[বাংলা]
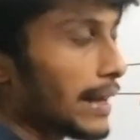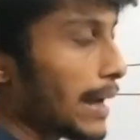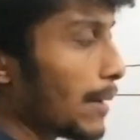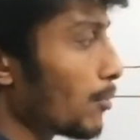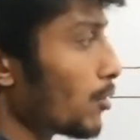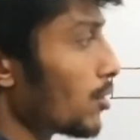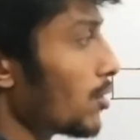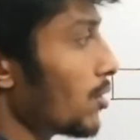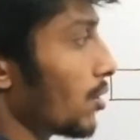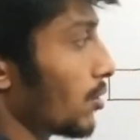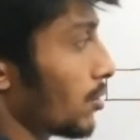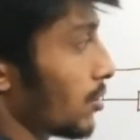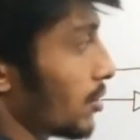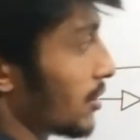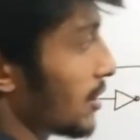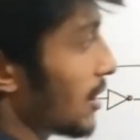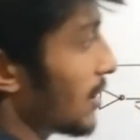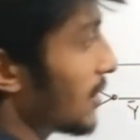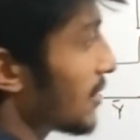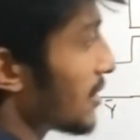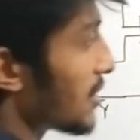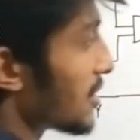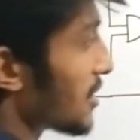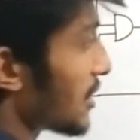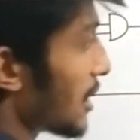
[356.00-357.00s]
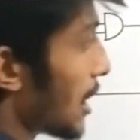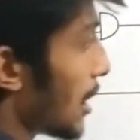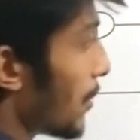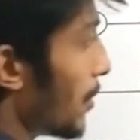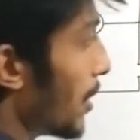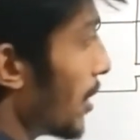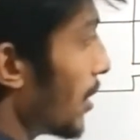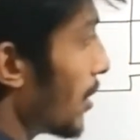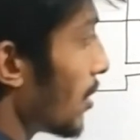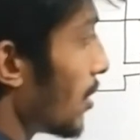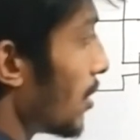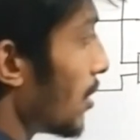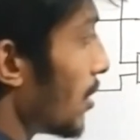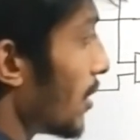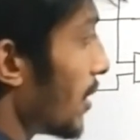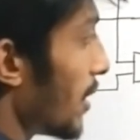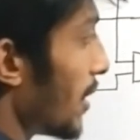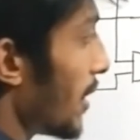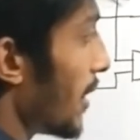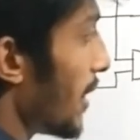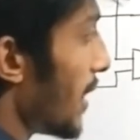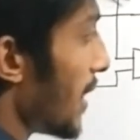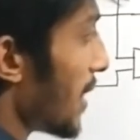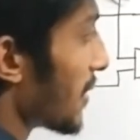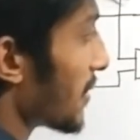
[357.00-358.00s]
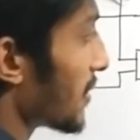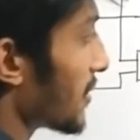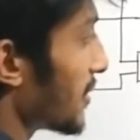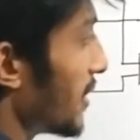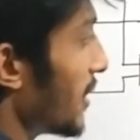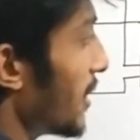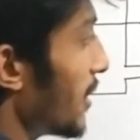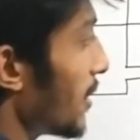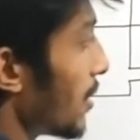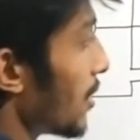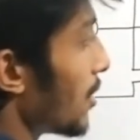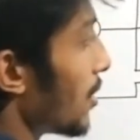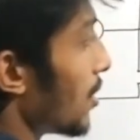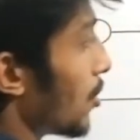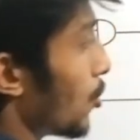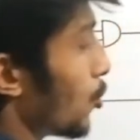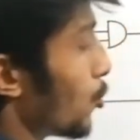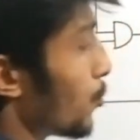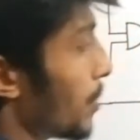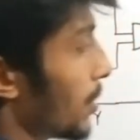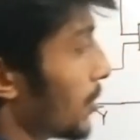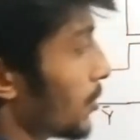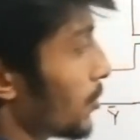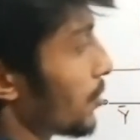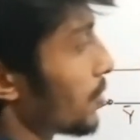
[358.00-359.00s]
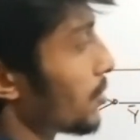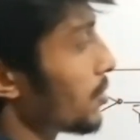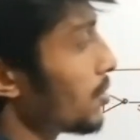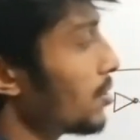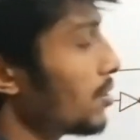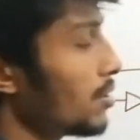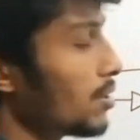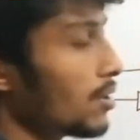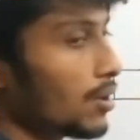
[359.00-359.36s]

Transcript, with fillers: ডাবল নট অর্থাৎ সেটা আবার এক্সে রূপান্তরিত